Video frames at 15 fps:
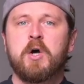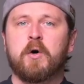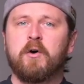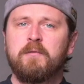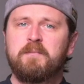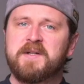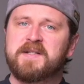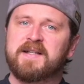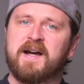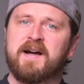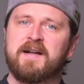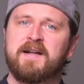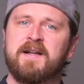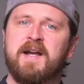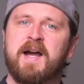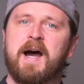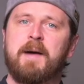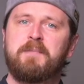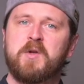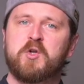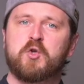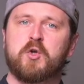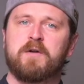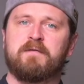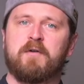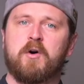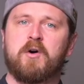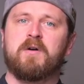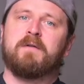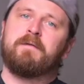Und bis dahin, habt eine schöne
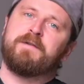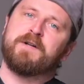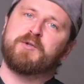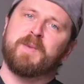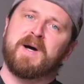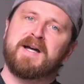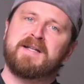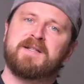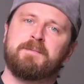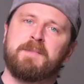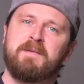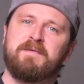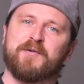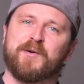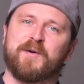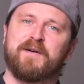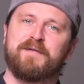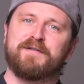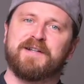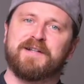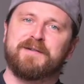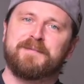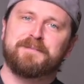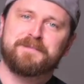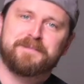Woche und viel Spaß beim Fotografieren.